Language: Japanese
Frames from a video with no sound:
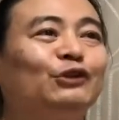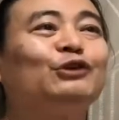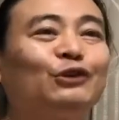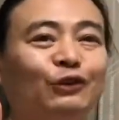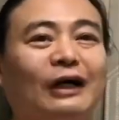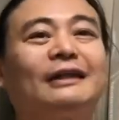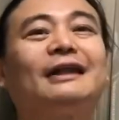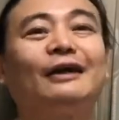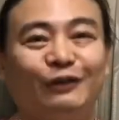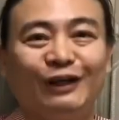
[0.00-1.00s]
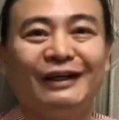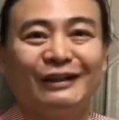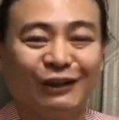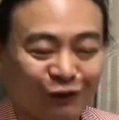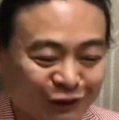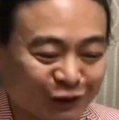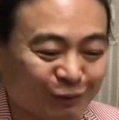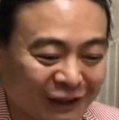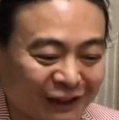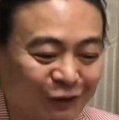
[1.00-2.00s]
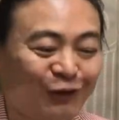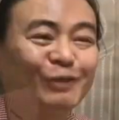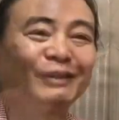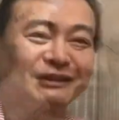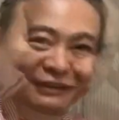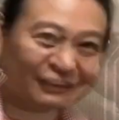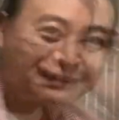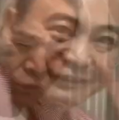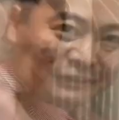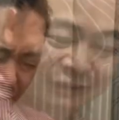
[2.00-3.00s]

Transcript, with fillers: にソースコードを貼ってある。それを打ち込むだけで動きます。抽象